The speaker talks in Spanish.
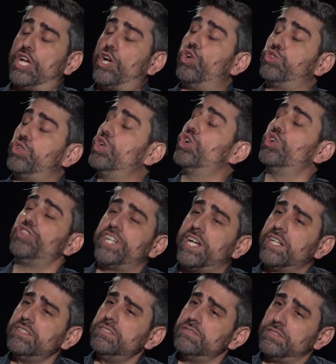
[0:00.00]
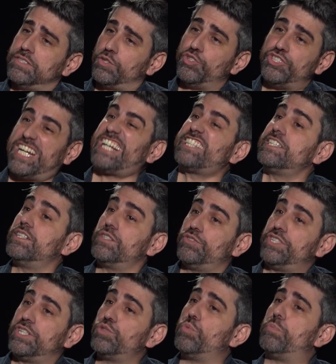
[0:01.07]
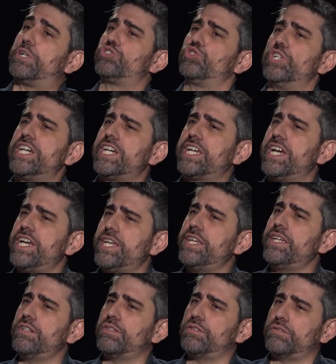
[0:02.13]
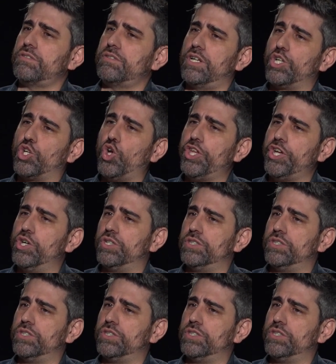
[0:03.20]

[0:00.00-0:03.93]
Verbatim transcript: ¿Te costó encontrar, encontrarte, encontrar tu personaje ahí? No, porque el,